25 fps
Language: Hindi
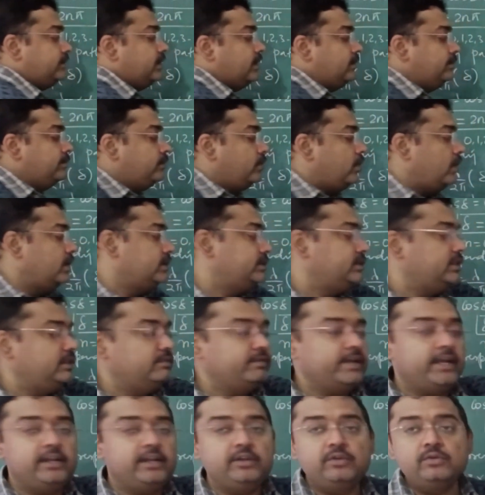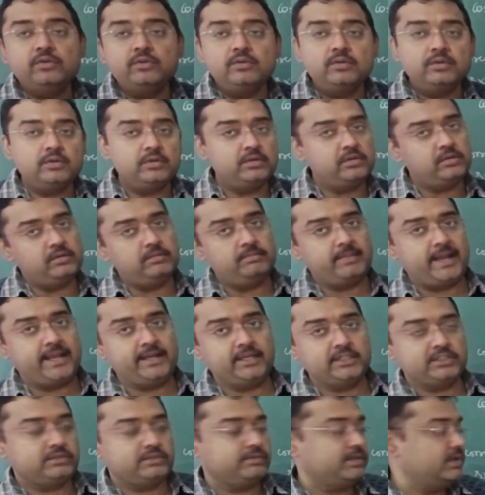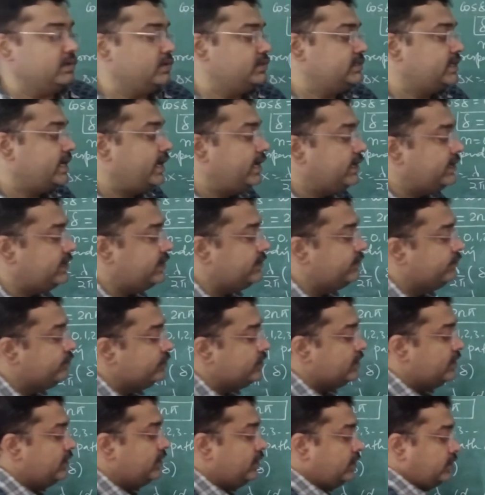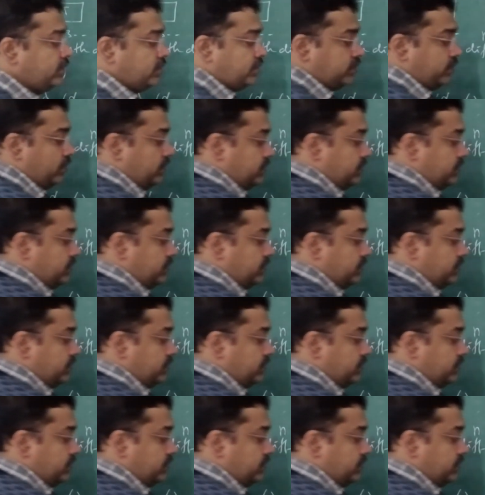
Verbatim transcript: तब कॉस की वैल्यू माइनस वन हो जाएगी तो इसको